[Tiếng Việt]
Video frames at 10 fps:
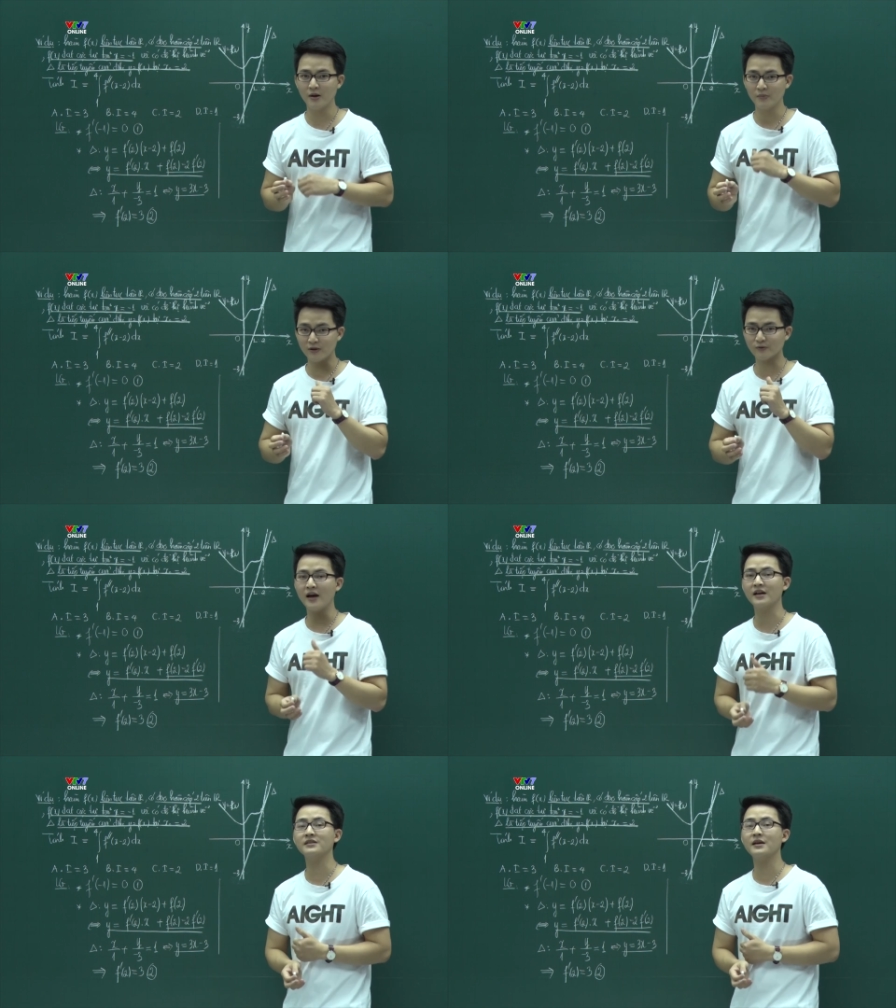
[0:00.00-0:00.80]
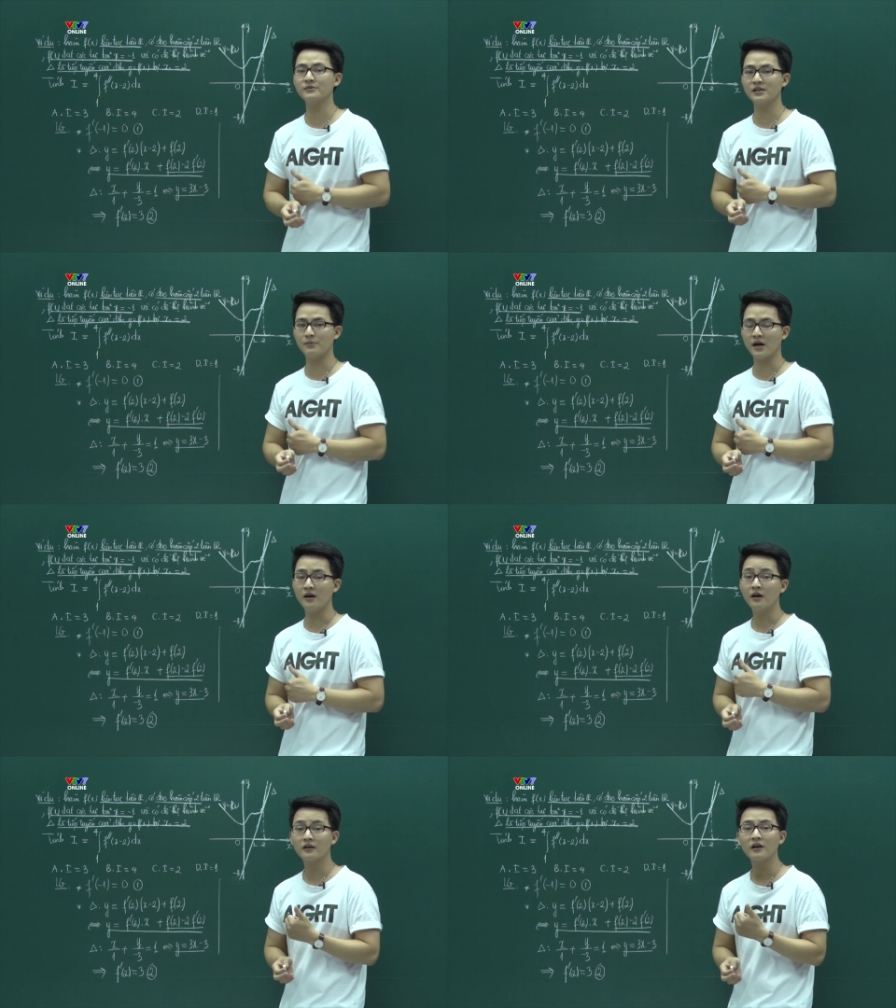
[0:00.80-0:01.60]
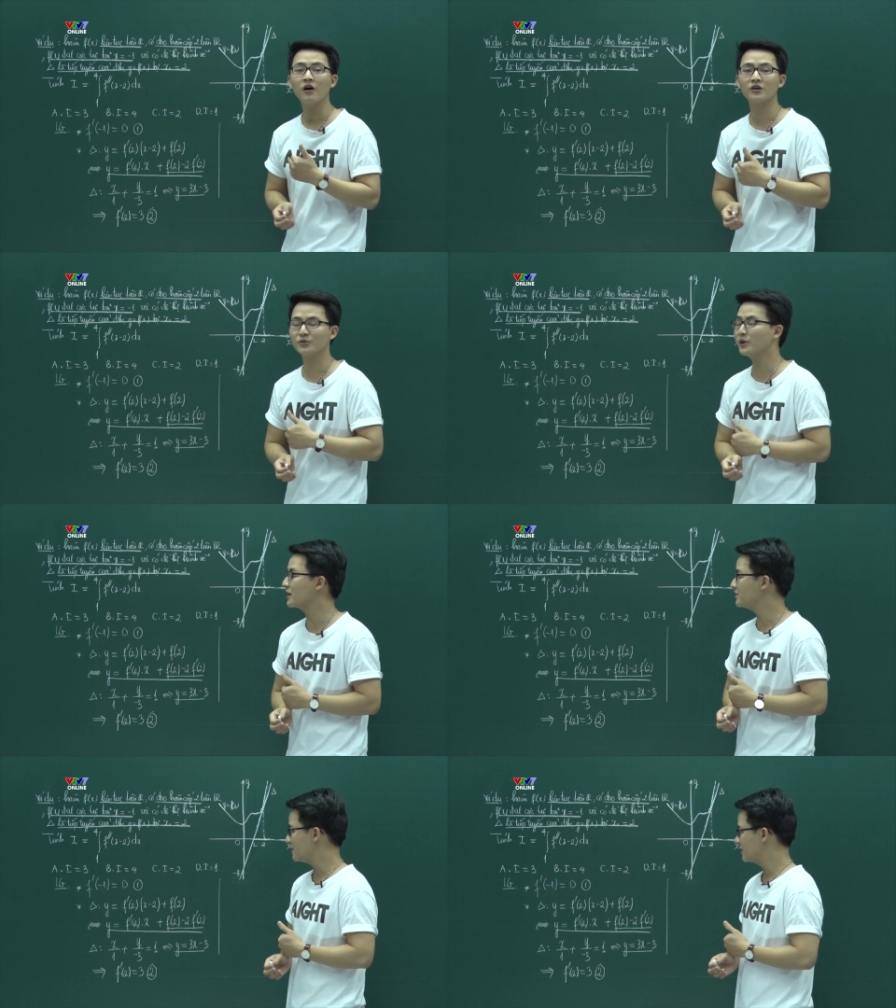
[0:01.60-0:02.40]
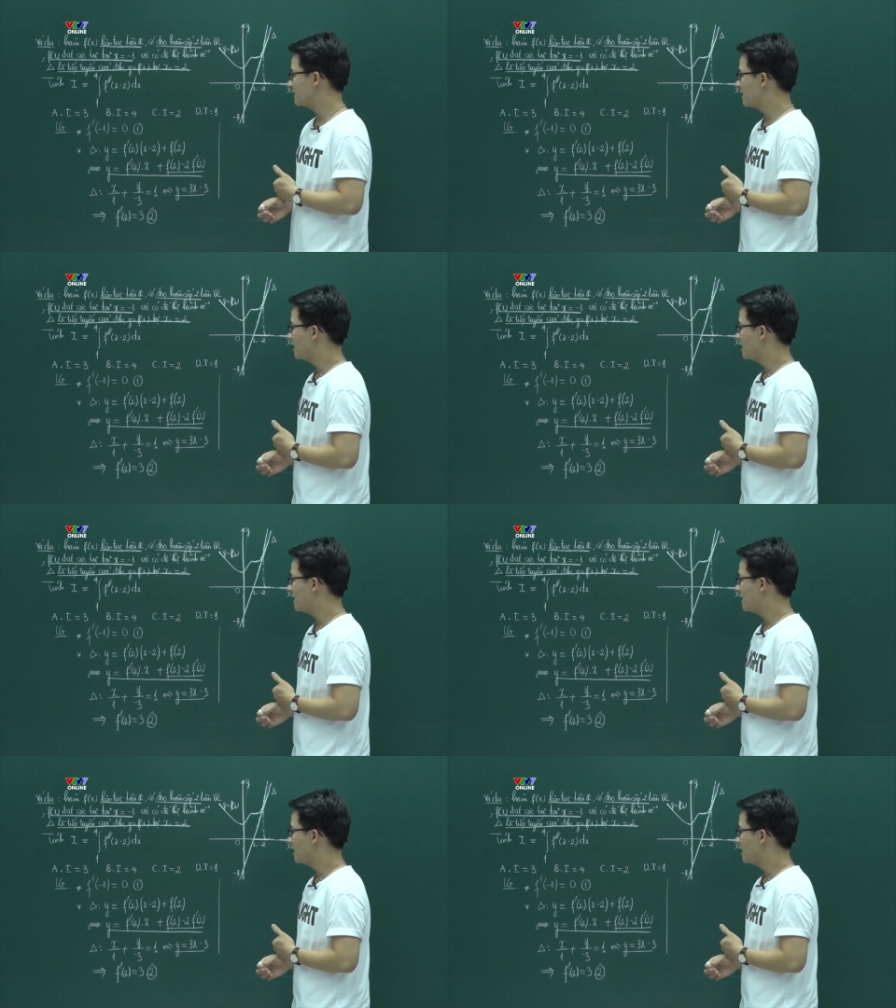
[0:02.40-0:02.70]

Bây giờ chúng ta hãy xem xem là người ta hỏi chúng mình cái gì.